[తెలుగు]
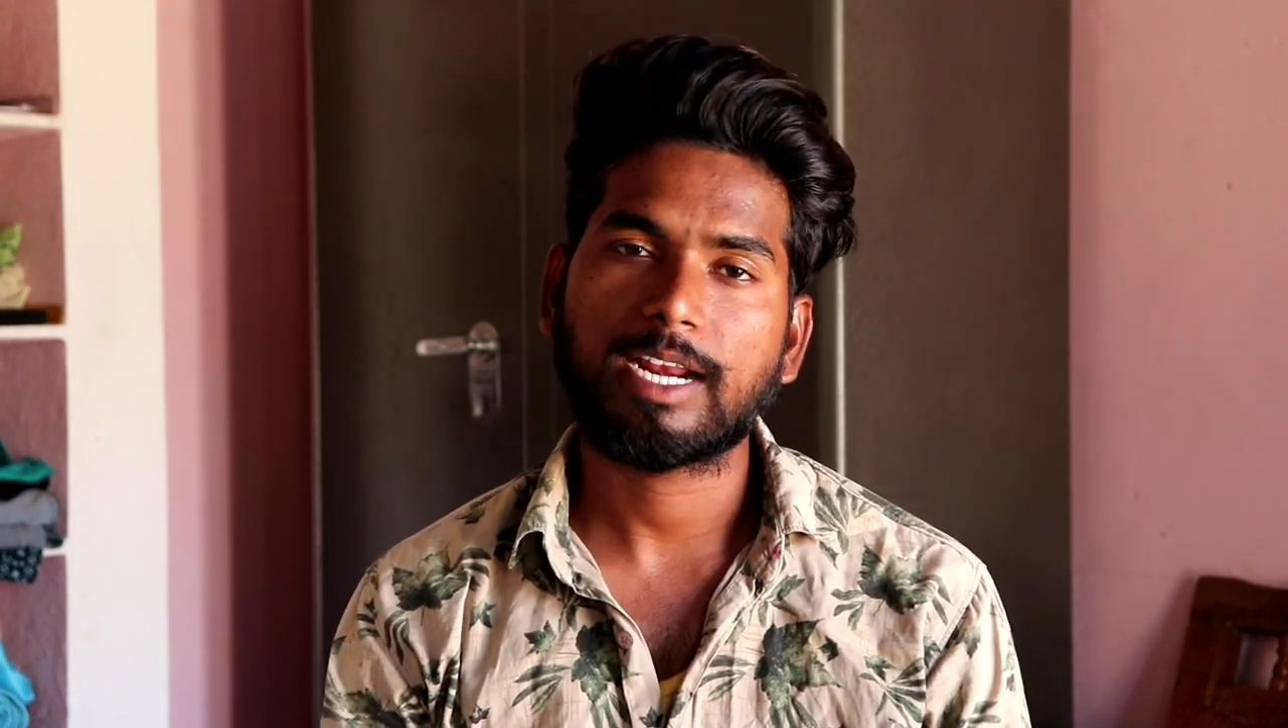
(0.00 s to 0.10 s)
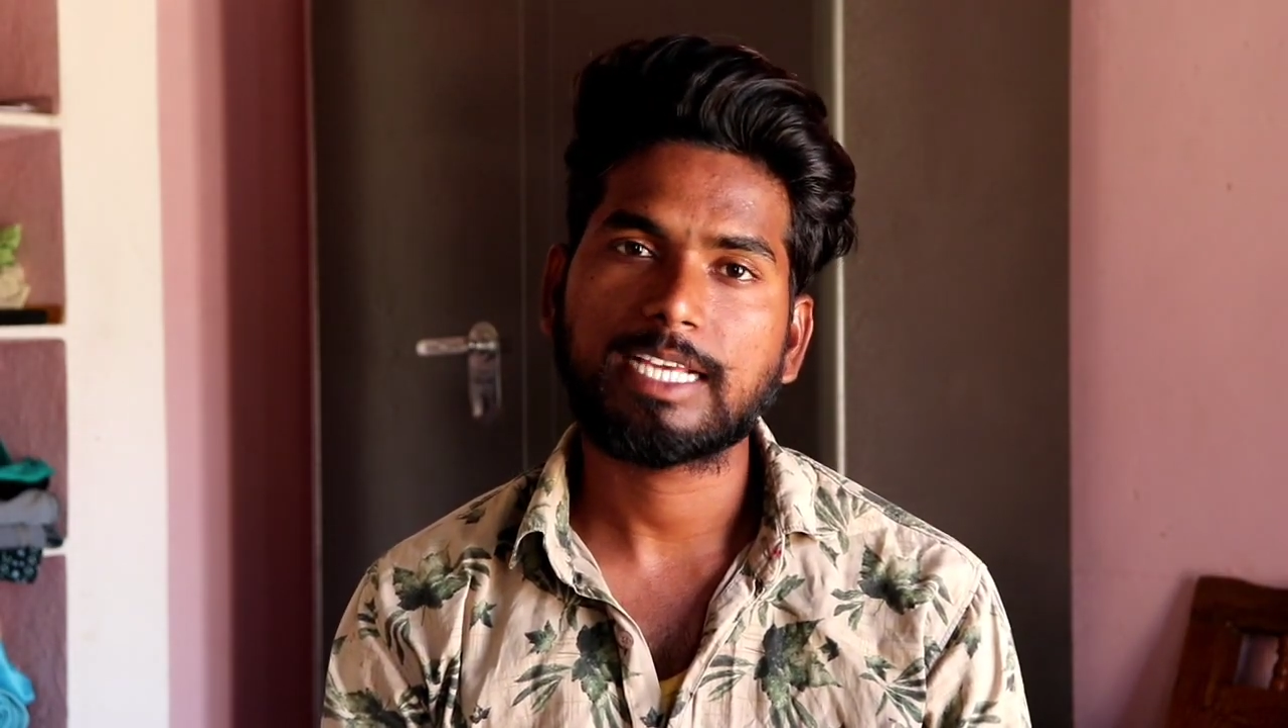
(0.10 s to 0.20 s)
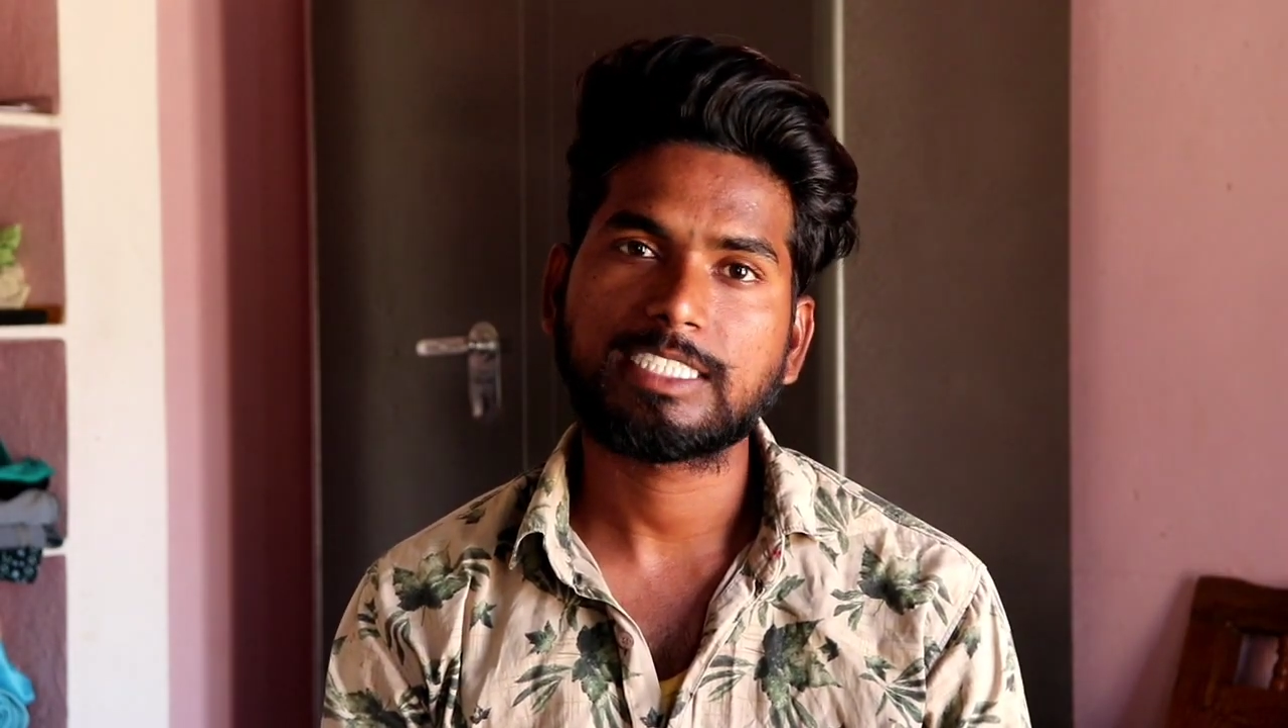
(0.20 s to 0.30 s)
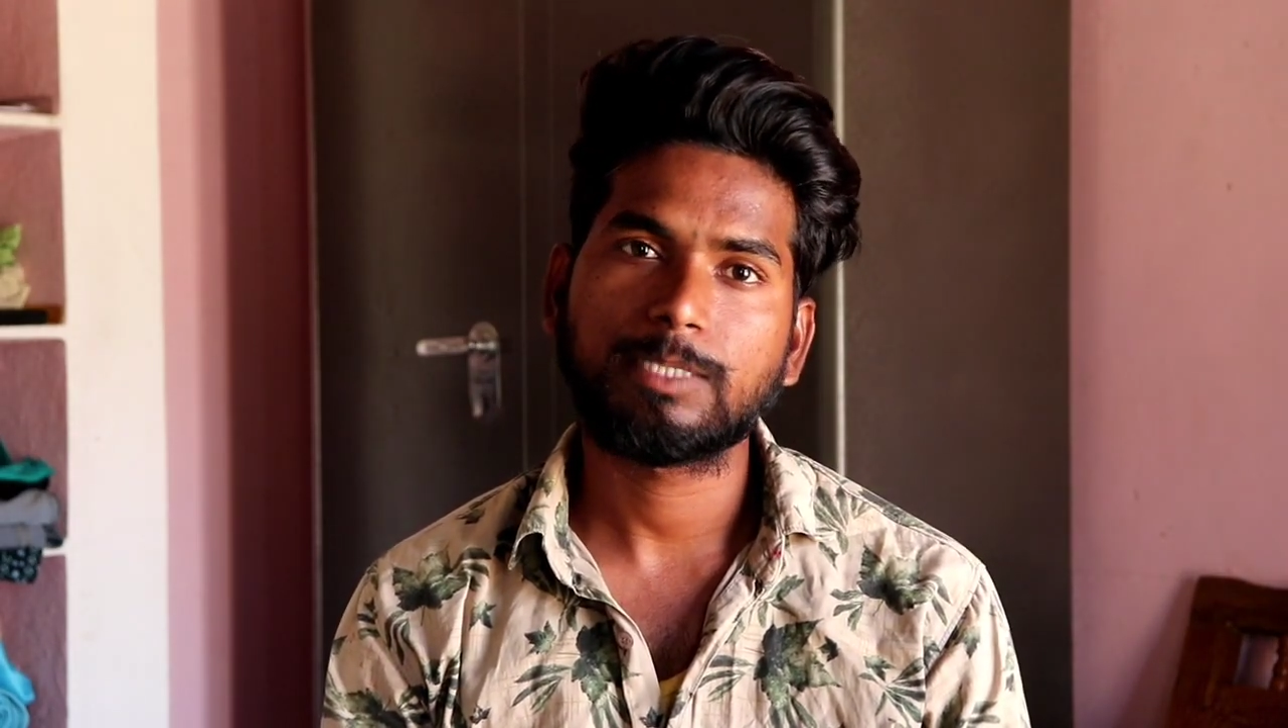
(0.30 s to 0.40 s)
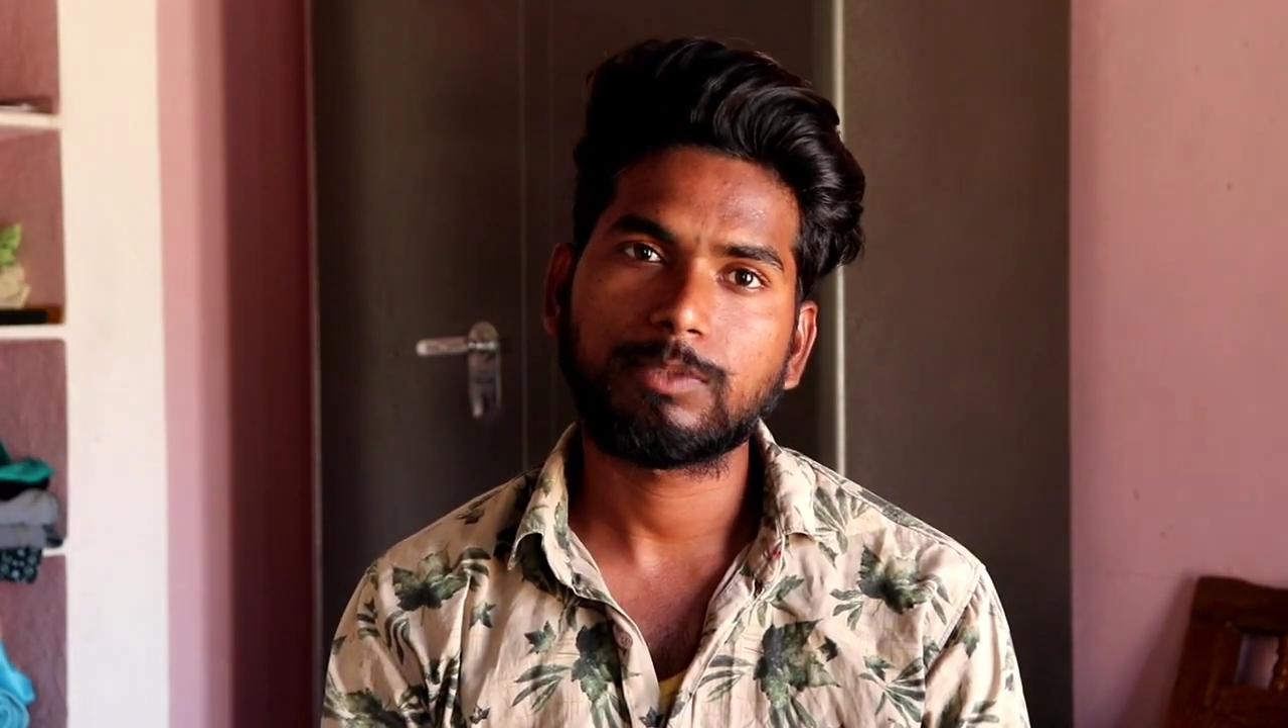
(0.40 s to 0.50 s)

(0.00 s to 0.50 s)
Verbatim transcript: మన